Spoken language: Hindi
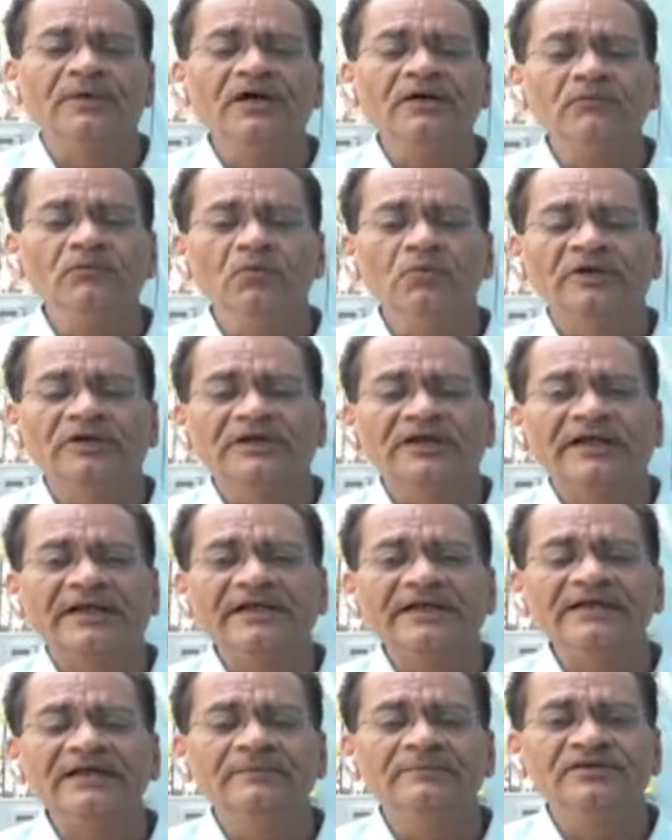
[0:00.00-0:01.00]
वो बता रहे
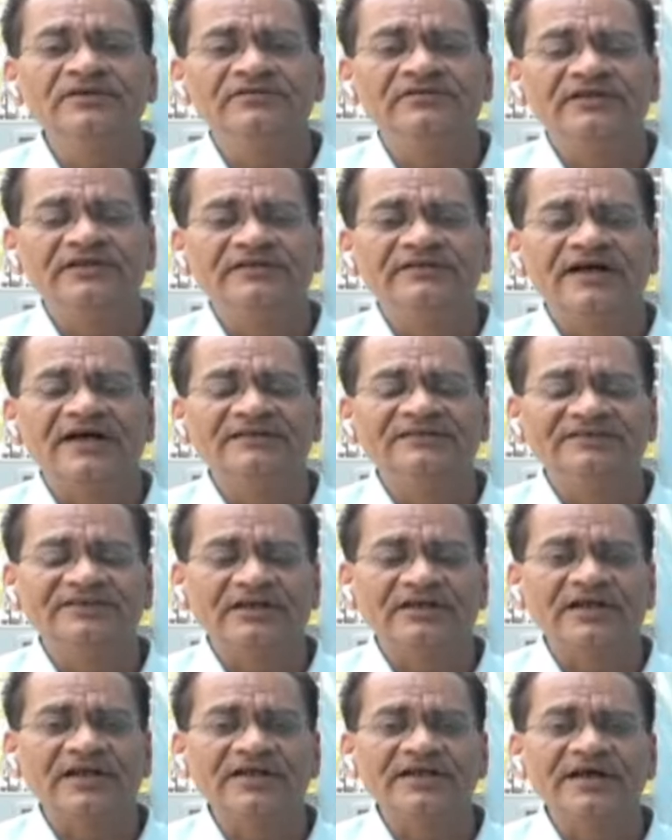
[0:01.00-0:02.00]
हैं कि अभी इसकी जांच चल
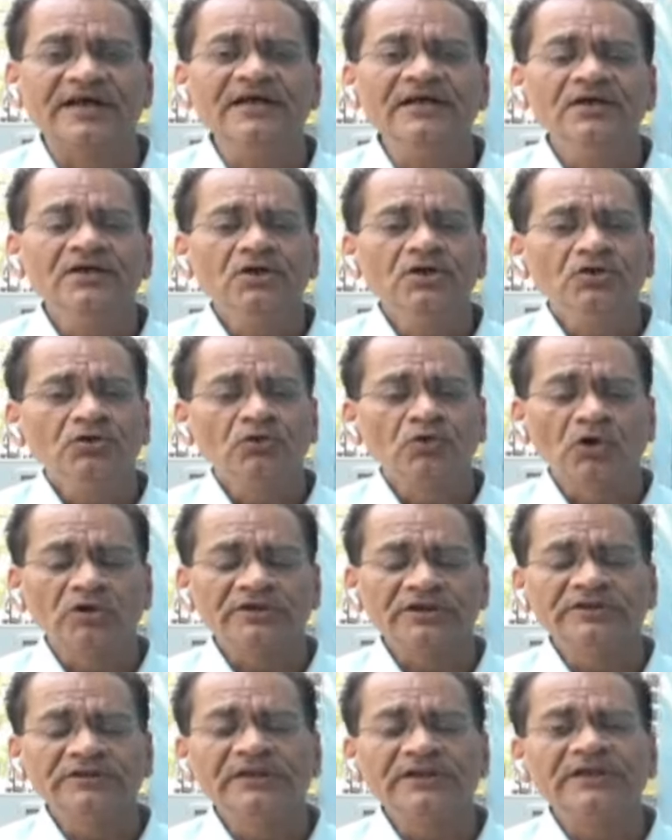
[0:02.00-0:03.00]
रही है दो
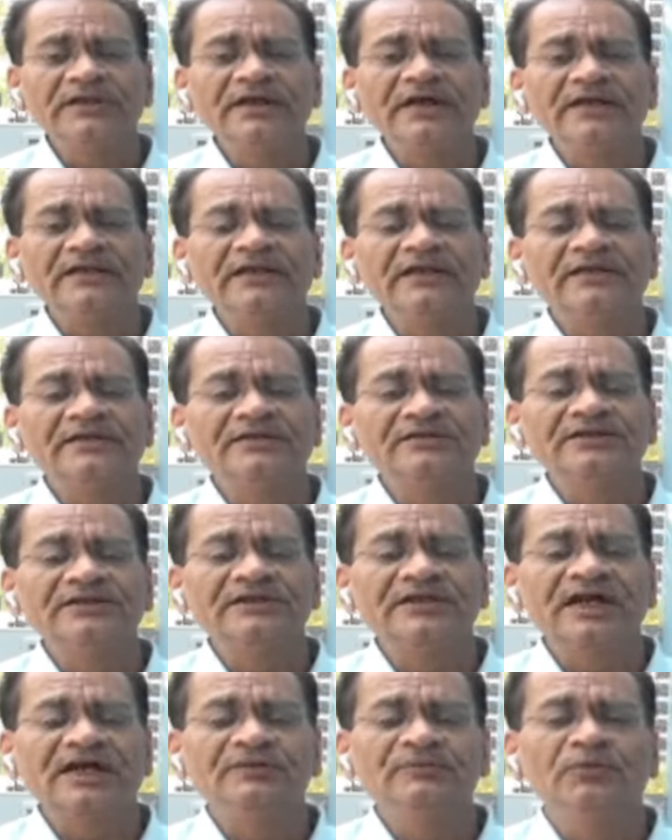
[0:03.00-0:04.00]
तीन दिन के अंदर इसकी
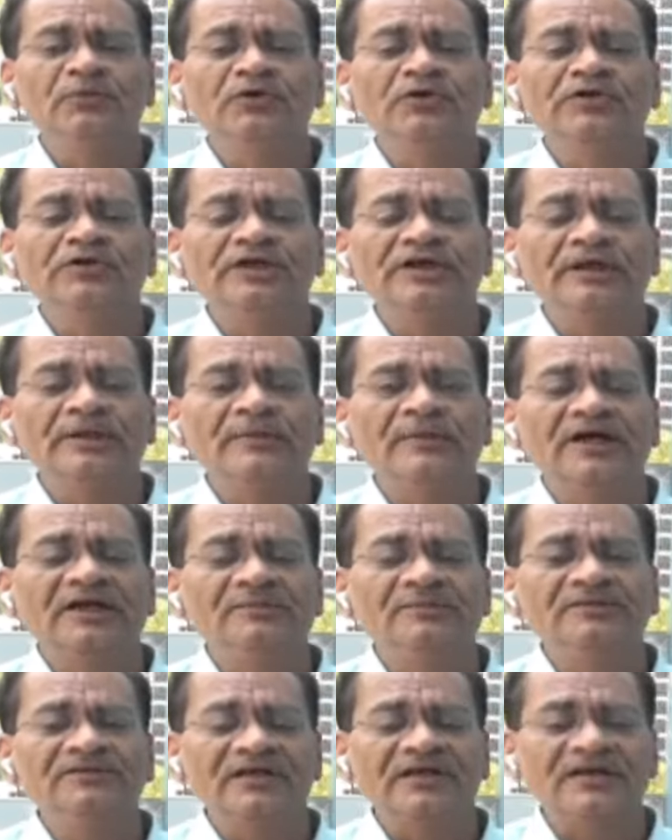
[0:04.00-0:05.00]
जांच पूरी होने के बाद
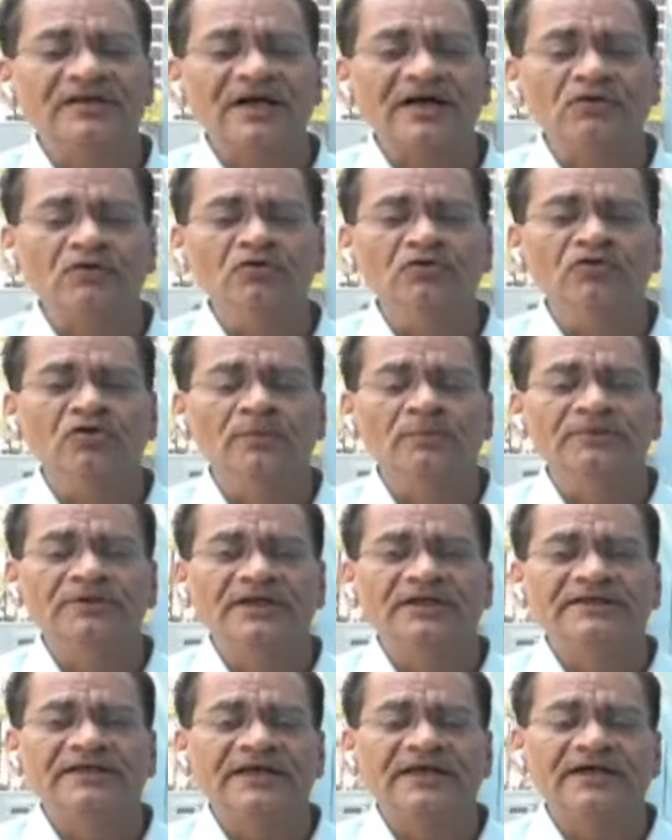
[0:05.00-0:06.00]
में सरकार को सौंप
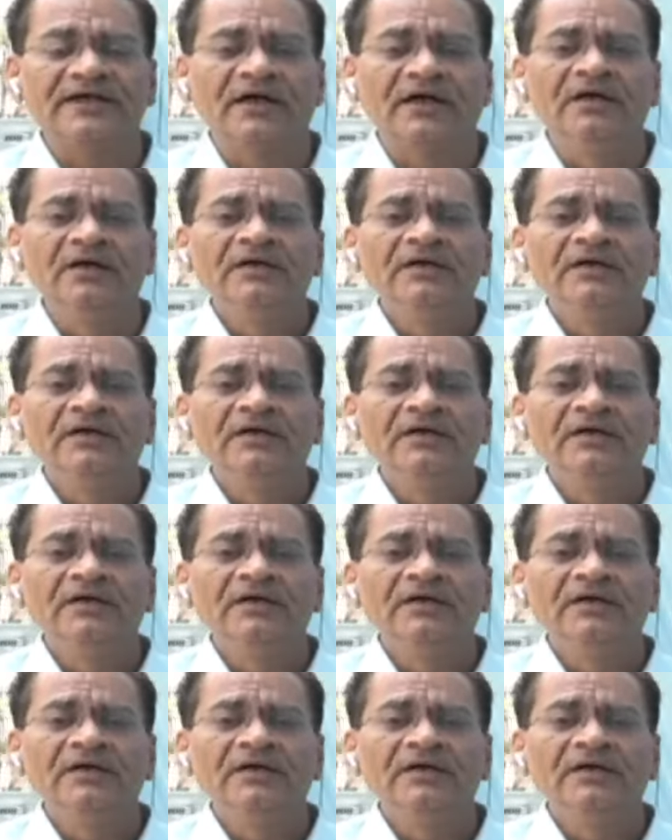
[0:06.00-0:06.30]
दिया जाएगा